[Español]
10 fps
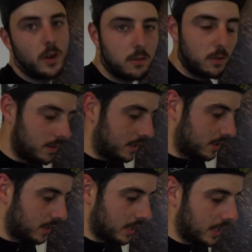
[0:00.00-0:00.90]
con el test
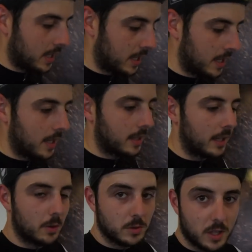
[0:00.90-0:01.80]
Así que,
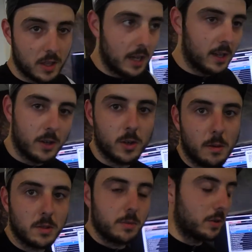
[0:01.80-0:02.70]
tal como os decía, nos
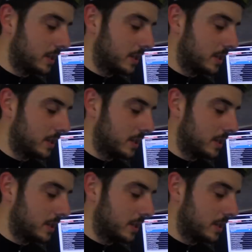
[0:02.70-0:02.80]
vamos a